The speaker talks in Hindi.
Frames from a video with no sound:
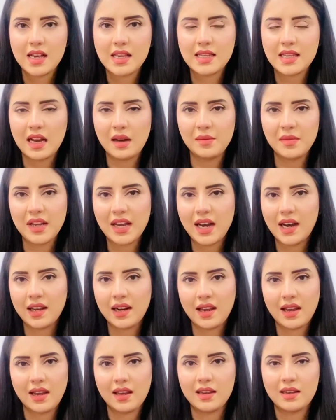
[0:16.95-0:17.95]
सामने आ
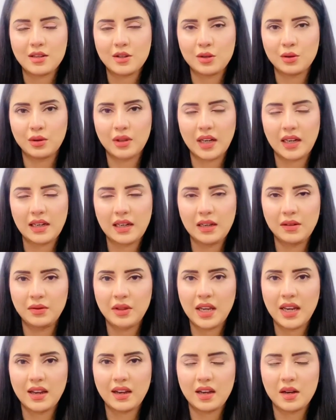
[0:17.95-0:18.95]
रहे हैं जो तकलीफ
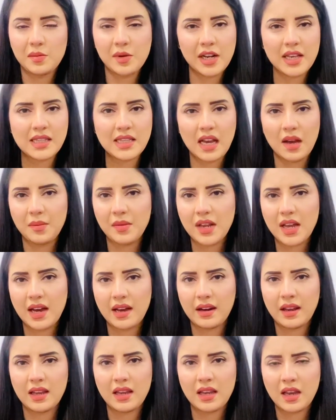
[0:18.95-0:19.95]
दे खबरें सामने
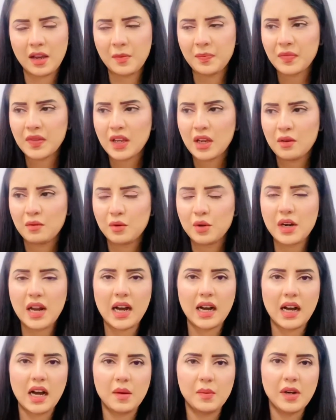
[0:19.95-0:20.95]
आ रही हैं वो
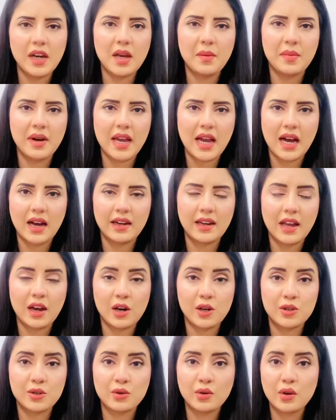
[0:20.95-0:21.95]
नाकबिल बयान है
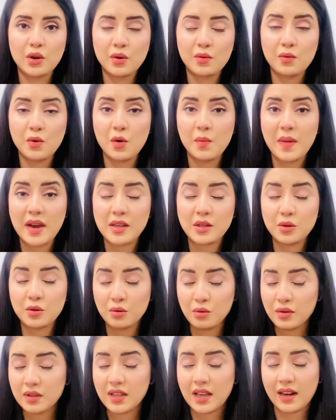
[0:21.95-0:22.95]
और जो लोग वो
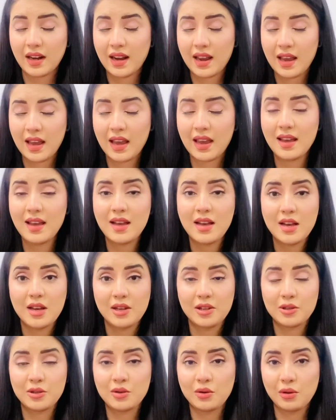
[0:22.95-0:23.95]
महसूस कर रहे हैं
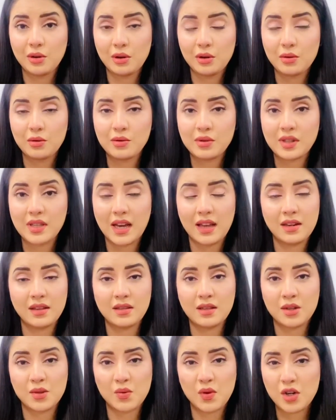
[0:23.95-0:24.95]
जो वो लोग उस सारी
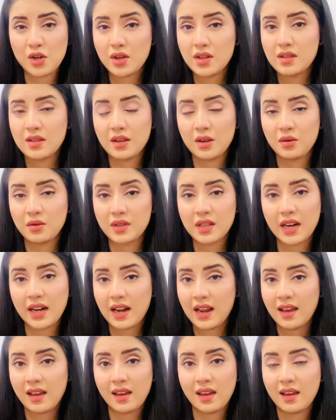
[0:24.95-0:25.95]
सिचुएशन से गुजर
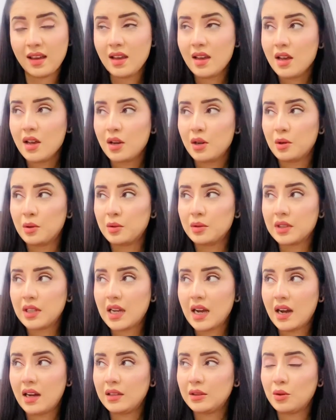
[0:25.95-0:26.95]
रहे हैं
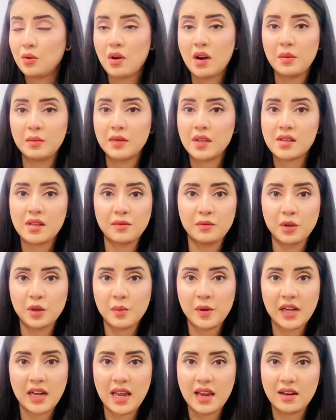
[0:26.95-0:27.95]
उनका तो हम तस्वुर
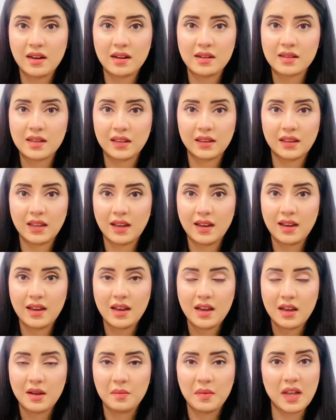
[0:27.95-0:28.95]
भी नहीं कर सकते
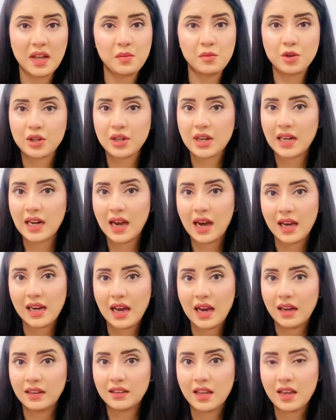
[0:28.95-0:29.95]
बड़े मुश्किल
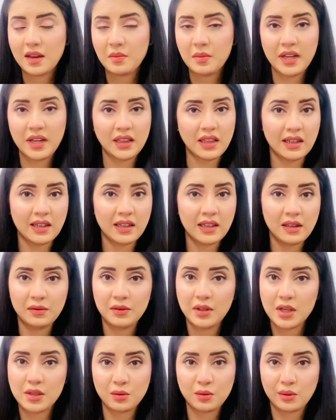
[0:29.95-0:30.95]
हालात हैं बड़ी तकलीफ़
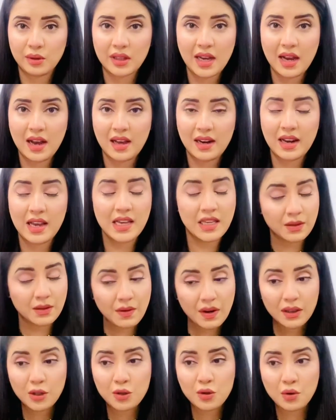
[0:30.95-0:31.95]
दे सूरत हाल है इस
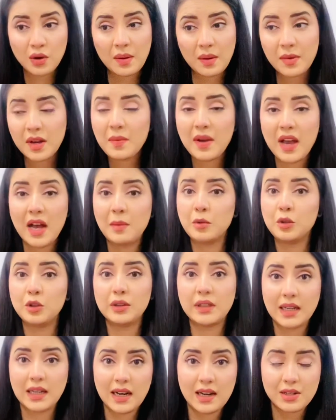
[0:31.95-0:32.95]
वक्त जो ख़बर मैं आपको
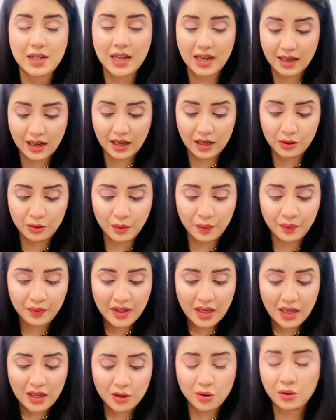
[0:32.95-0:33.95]
देना चाह रही
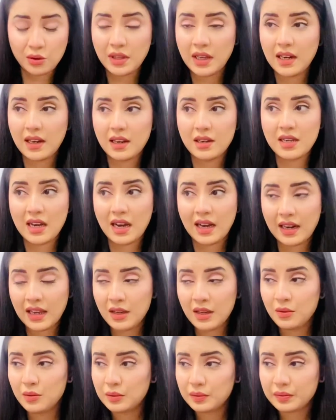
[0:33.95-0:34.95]
हूँ जो देने जा
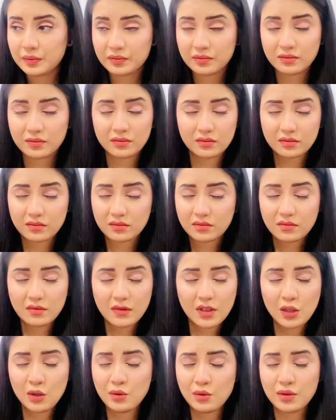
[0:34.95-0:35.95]
रही
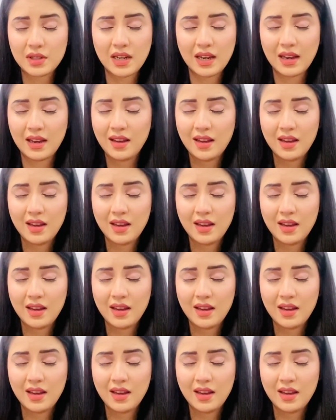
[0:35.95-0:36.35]
हूँ उसने